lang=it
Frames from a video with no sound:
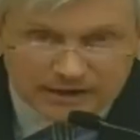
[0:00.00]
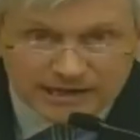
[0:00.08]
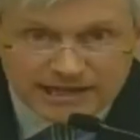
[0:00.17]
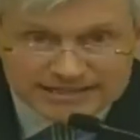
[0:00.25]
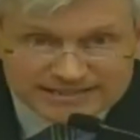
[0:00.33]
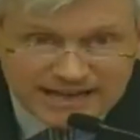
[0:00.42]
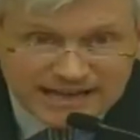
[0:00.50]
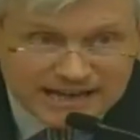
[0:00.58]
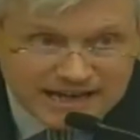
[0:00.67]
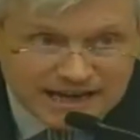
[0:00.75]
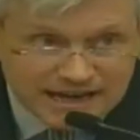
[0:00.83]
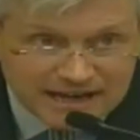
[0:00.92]
nella
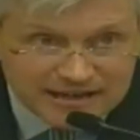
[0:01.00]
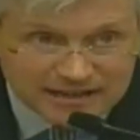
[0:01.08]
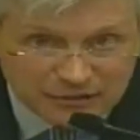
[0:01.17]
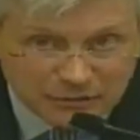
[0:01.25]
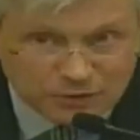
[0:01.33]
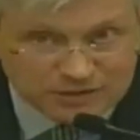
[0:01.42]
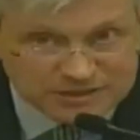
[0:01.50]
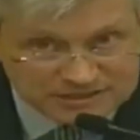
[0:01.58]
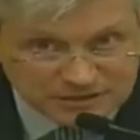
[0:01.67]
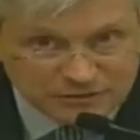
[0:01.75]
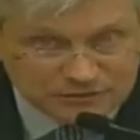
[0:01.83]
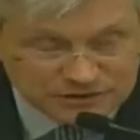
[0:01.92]
sala in cui
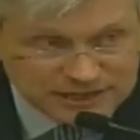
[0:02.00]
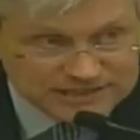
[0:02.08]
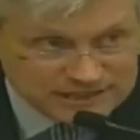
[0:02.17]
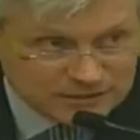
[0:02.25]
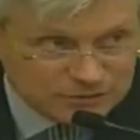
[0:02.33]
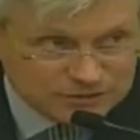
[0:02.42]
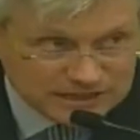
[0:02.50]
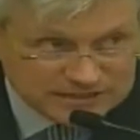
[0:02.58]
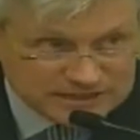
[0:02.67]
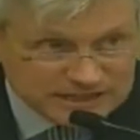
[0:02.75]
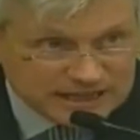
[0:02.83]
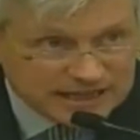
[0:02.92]
questa conferenza a Londra
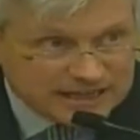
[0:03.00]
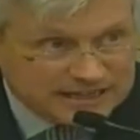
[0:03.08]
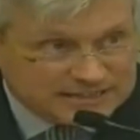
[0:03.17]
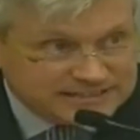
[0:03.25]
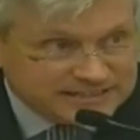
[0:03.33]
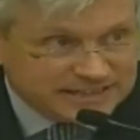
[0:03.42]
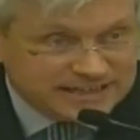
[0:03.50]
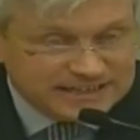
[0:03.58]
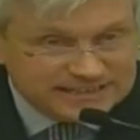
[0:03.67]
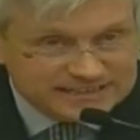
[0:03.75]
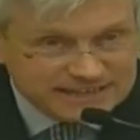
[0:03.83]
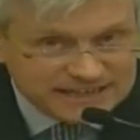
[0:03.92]
si è, si è
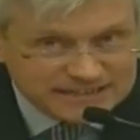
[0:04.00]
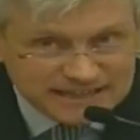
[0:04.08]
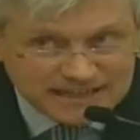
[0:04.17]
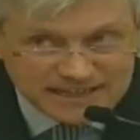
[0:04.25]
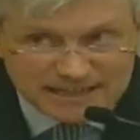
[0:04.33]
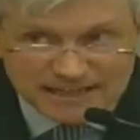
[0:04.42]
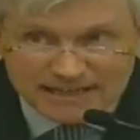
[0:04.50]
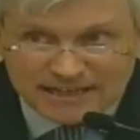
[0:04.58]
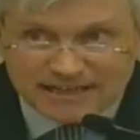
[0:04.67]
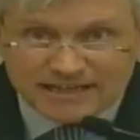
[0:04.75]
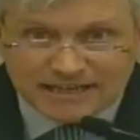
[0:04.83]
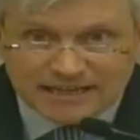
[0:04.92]
realizzata,
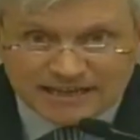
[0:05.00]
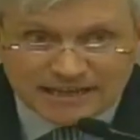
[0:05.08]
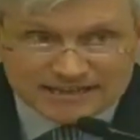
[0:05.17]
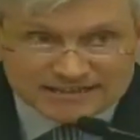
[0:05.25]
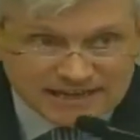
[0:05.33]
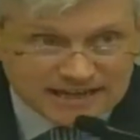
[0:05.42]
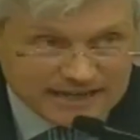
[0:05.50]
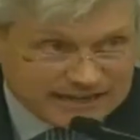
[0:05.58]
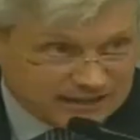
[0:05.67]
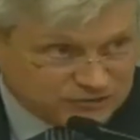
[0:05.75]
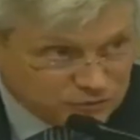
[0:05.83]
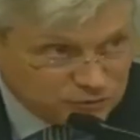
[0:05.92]
e la sala
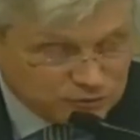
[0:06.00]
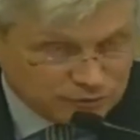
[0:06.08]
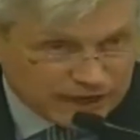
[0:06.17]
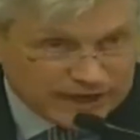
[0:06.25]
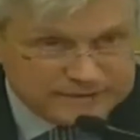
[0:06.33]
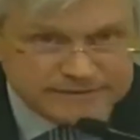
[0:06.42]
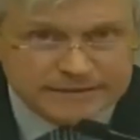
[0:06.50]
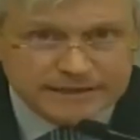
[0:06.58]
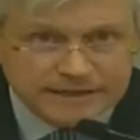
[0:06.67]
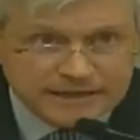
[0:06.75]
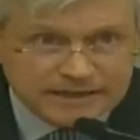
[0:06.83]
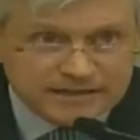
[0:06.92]
era solo una,
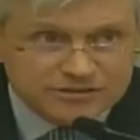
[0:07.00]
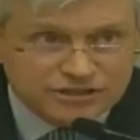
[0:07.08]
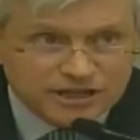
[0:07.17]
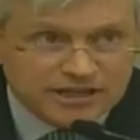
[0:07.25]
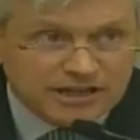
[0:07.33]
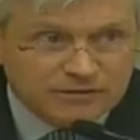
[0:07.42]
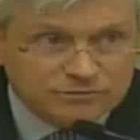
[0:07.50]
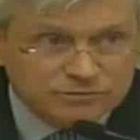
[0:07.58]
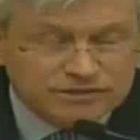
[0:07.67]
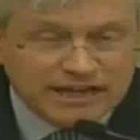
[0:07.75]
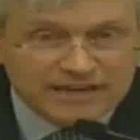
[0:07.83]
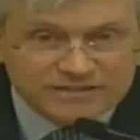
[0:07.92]
c'era
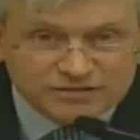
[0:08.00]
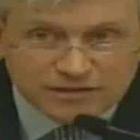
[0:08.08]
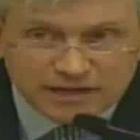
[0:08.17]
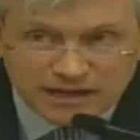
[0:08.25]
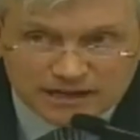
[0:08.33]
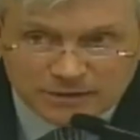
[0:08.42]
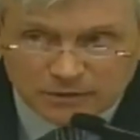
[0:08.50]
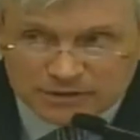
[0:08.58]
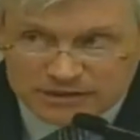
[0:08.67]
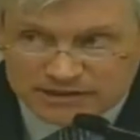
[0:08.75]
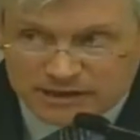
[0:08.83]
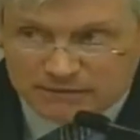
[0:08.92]
un terzo della
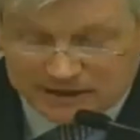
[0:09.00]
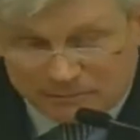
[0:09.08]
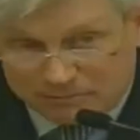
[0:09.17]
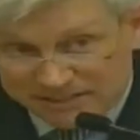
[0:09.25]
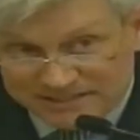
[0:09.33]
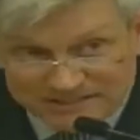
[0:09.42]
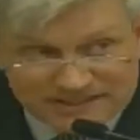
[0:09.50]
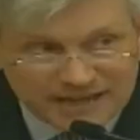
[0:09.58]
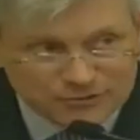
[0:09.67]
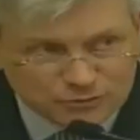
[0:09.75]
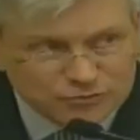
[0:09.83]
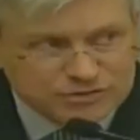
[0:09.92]
liquidità,
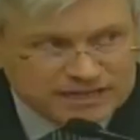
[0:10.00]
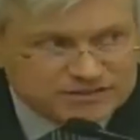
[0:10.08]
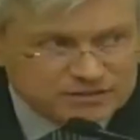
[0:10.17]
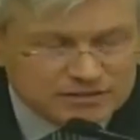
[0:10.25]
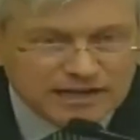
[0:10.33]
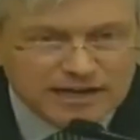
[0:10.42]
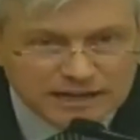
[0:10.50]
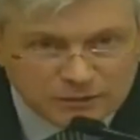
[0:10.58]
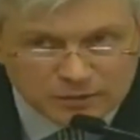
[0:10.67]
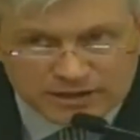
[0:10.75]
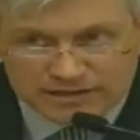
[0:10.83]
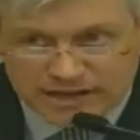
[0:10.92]
rappresentato un terzo della
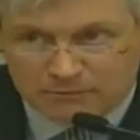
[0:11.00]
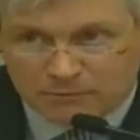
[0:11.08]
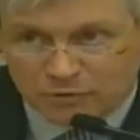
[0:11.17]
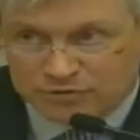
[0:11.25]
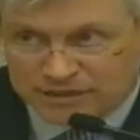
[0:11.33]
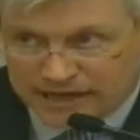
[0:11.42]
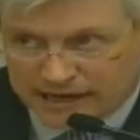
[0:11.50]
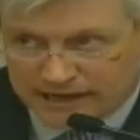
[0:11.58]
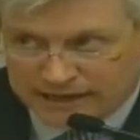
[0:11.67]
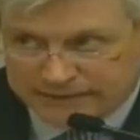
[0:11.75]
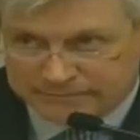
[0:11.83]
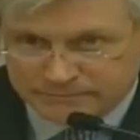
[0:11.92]
liquidità
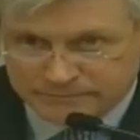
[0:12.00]
mondiale.